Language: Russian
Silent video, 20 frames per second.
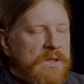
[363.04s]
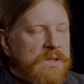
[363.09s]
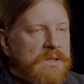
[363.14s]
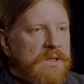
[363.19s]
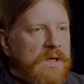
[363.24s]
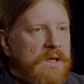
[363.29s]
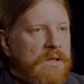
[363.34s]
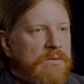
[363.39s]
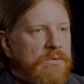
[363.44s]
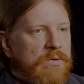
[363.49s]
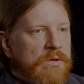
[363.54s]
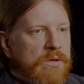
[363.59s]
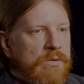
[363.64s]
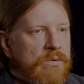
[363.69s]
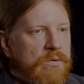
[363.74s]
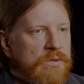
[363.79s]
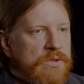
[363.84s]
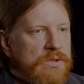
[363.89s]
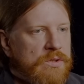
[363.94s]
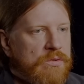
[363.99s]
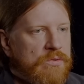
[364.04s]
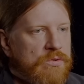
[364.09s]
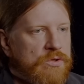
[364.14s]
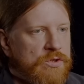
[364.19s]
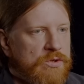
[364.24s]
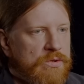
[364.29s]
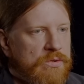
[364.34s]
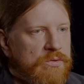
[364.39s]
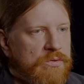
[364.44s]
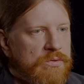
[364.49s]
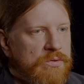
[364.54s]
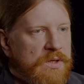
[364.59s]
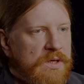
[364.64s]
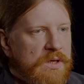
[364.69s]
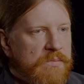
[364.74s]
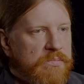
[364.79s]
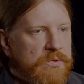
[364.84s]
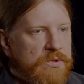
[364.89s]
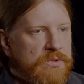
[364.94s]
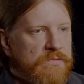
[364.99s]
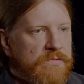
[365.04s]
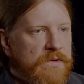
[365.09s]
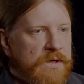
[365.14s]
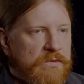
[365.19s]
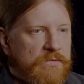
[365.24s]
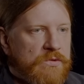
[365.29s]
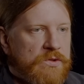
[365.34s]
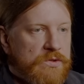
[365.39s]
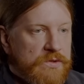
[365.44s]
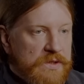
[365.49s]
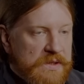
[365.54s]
методологию изложенную да, постфактум. Вот